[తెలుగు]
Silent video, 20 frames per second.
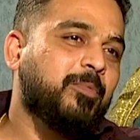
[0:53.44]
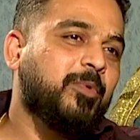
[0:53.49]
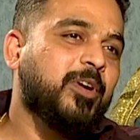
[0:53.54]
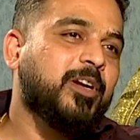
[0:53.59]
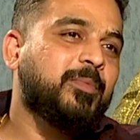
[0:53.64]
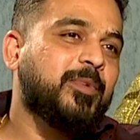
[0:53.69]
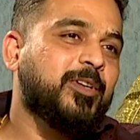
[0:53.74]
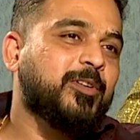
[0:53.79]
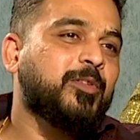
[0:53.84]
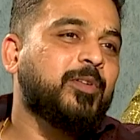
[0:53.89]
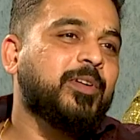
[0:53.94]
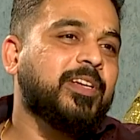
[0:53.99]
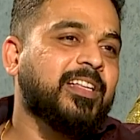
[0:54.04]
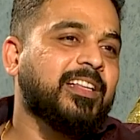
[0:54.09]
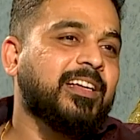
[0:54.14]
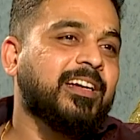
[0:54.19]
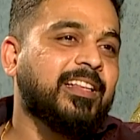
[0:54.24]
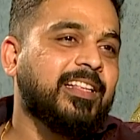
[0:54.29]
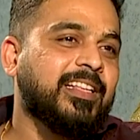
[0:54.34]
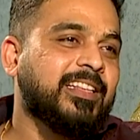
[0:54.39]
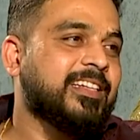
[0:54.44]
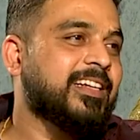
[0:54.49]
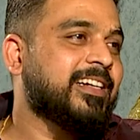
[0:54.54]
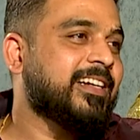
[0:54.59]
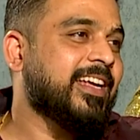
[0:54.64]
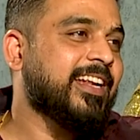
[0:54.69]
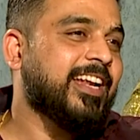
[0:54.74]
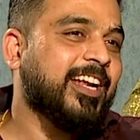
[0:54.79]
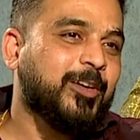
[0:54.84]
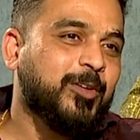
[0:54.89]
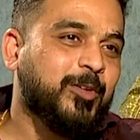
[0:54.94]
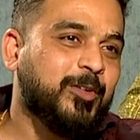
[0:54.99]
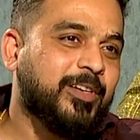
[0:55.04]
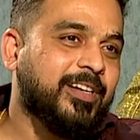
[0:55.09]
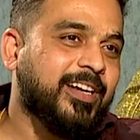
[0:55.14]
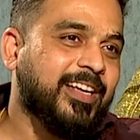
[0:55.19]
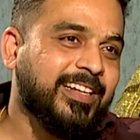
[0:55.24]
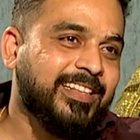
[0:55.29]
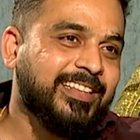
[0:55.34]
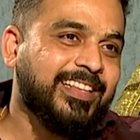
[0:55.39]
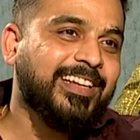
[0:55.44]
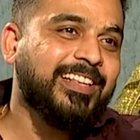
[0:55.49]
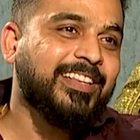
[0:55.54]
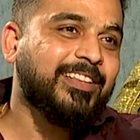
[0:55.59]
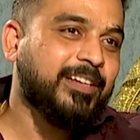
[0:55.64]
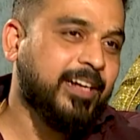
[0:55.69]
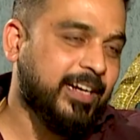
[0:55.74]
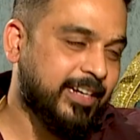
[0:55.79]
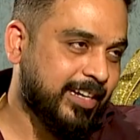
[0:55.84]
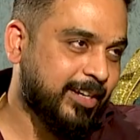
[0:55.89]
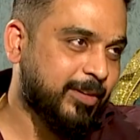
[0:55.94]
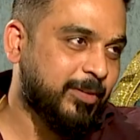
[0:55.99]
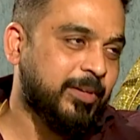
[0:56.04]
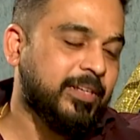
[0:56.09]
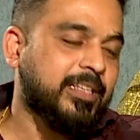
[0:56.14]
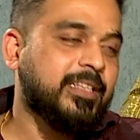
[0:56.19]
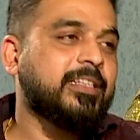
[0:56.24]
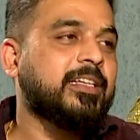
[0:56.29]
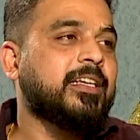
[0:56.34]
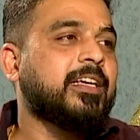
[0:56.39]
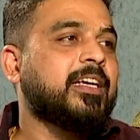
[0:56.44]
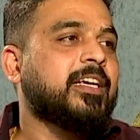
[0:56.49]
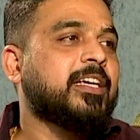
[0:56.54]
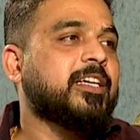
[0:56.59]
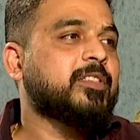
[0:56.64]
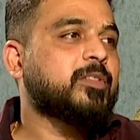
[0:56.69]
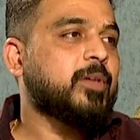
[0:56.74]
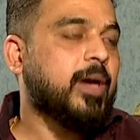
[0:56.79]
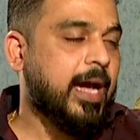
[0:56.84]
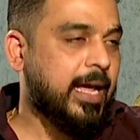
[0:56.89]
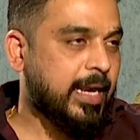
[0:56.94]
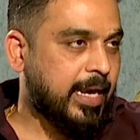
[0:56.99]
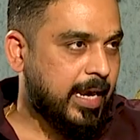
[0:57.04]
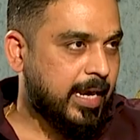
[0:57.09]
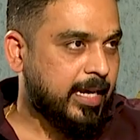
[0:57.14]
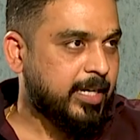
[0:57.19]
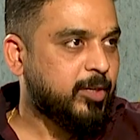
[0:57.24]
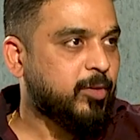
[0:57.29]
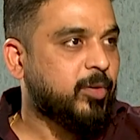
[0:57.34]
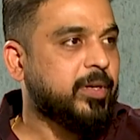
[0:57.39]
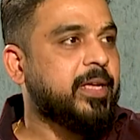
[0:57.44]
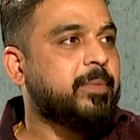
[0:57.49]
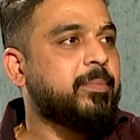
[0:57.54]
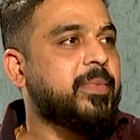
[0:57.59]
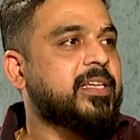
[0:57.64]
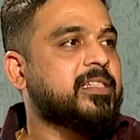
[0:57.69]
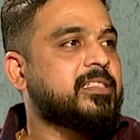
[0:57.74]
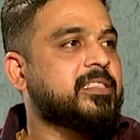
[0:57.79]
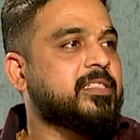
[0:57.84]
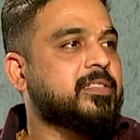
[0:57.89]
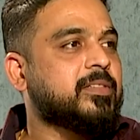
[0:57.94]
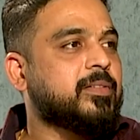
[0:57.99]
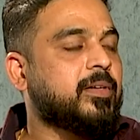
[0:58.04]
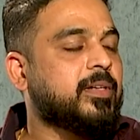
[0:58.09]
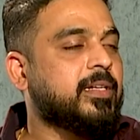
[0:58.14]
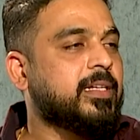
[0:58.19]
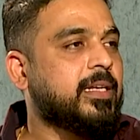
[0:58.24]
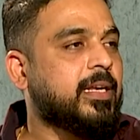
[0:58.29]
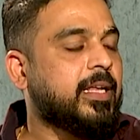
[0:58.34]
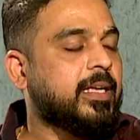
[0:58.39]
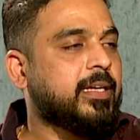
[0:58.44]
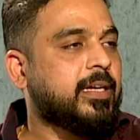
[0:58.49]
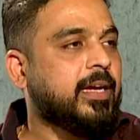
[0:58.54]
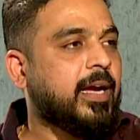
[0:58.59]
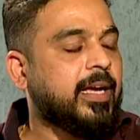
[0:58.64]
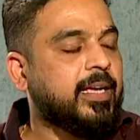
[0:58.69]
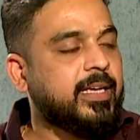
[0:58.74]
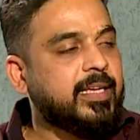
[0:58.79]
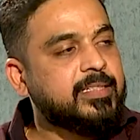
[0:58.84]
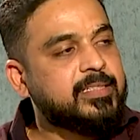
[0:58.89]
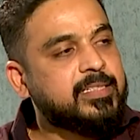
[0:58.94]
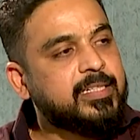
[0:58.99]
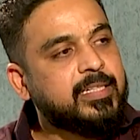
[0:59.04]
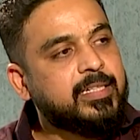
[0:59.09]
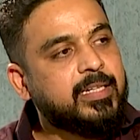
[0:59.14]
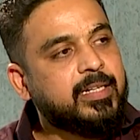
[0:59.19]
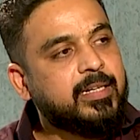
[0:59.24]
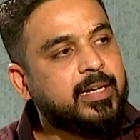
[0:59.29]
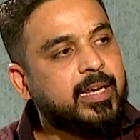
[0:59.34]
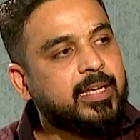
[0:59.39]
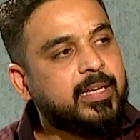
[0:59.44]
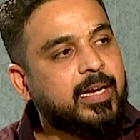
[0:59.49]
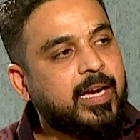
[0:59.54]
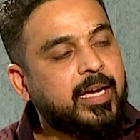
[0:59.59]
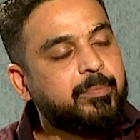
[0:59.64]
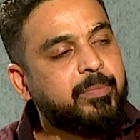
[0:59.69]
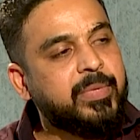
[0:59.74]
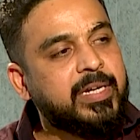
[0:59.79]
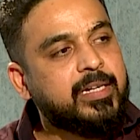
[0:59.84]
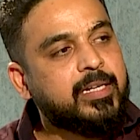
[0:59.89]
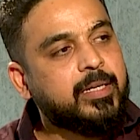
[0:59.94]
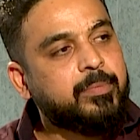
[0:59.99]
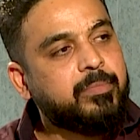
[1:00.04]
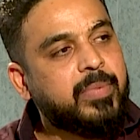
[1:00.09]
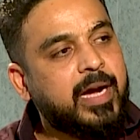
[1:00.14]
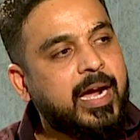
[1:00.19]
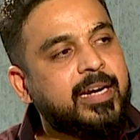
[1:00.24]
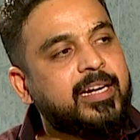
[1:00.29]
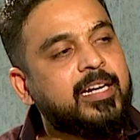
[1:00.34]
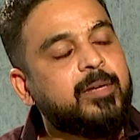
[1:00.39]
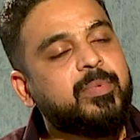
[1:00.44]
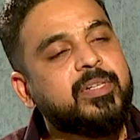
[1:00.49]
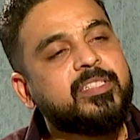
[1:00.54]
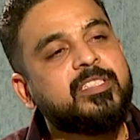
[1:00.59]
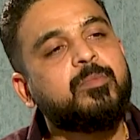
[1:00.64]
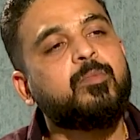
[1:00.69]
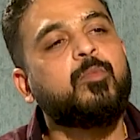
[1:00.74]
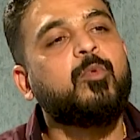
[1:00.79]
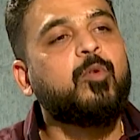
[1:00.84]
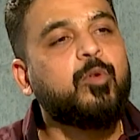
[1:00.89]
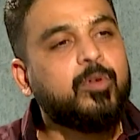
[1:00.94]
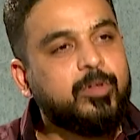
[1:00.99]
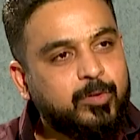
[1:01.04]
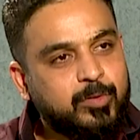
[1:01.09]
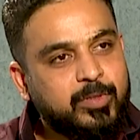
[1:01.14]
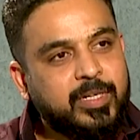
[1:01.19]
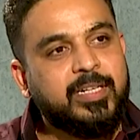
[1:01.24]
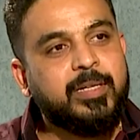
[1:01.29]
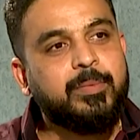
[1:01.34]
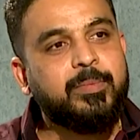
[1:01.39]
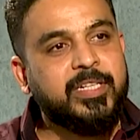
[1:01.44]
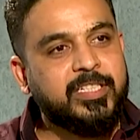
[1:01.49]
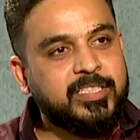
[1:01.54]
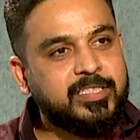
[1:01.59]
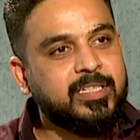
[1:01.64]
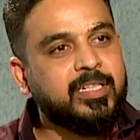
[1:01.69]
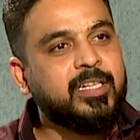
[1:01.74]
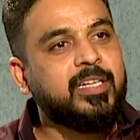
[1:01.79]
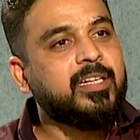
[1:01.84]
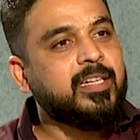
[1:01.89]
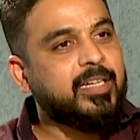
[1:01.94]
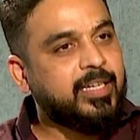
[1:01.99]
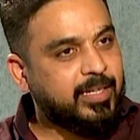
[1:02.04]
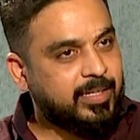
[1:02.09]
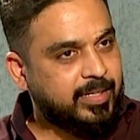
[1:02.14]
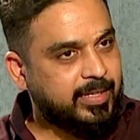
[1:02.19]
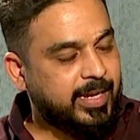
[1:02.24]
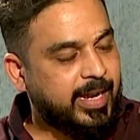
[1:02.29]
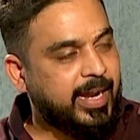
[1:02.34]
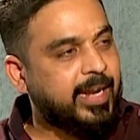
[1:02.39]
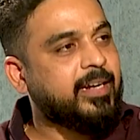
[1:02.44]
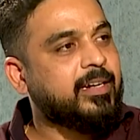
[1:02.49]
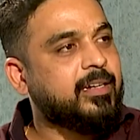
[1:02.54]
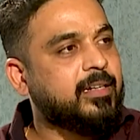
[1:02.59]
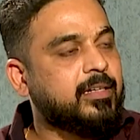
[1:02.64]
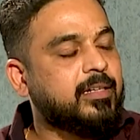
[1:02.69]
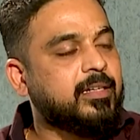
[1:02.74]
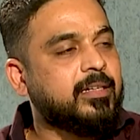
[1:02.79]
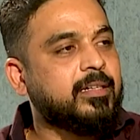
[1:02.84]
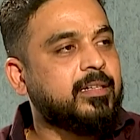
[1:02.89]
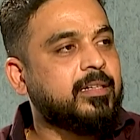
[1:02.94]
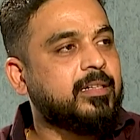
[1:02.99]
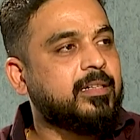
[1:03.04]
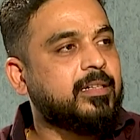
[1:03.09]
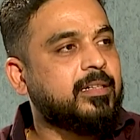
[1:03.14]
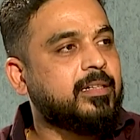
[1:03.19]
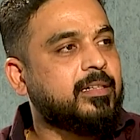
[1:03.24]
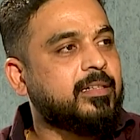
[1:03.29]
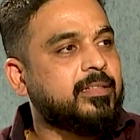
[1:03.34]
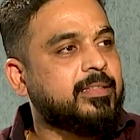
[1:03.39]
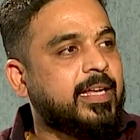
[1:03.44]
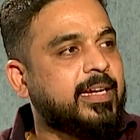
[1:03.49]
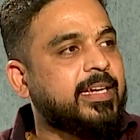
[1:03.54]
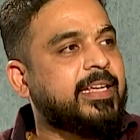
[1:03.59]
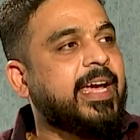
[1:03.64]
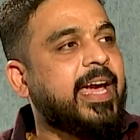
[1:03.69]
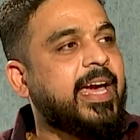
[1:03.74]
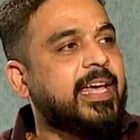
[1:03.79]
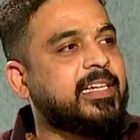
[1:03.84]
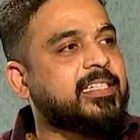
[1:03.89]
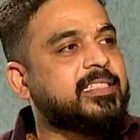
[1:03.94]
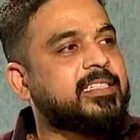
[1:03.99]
అపాయింట్మెంట్ దొరికేది కాదు ఎందుకంటే ఆయన ఎక్కడ ఉంటాడో ఆయనకు తెలియదు అట్లా ఉండేది సో అలాంటి ఒక ఇమేజ్ తీసుకొని లైక్ ఐ కెన్ సే దట్ లైక్ ఐ బిల్ట్ అప్ హండ్రెడ్ పర్సెంట్ మోర్ టు దట్ ఇమేజ్ ఓకే అండ్ దాన్ని క్యారీ